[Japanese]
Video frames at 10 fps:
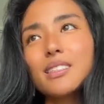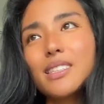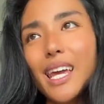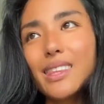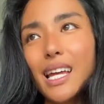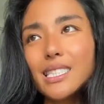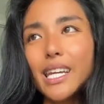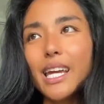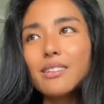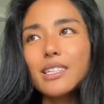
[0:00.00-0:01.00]
そして多
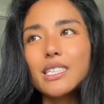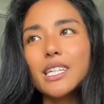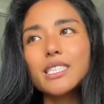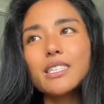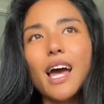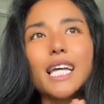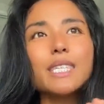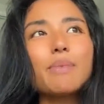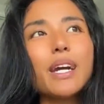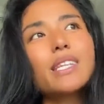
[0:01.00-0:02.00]
次元の一日の
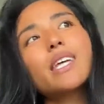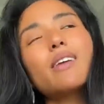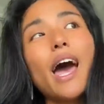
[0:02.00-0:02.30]
始め方